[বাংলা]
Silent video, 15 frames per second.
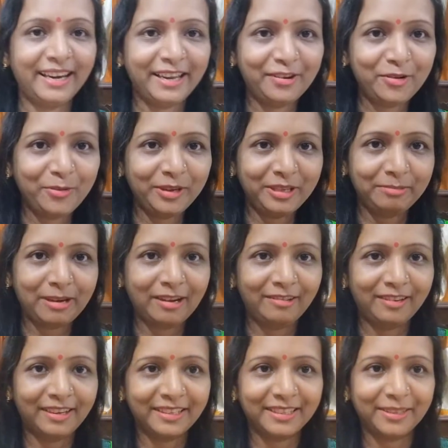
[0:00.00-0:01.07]
এটা যেন বেশি
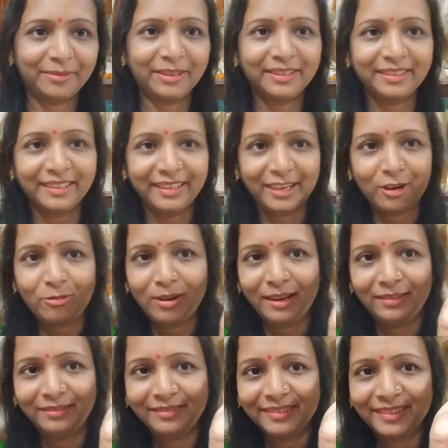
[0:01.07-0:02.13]
ভালো লাগছে আমার এটাও
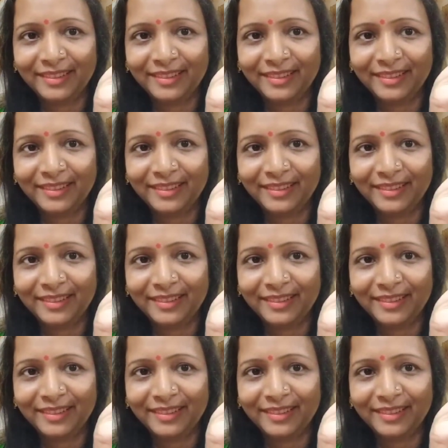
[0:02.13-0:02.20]
ভালো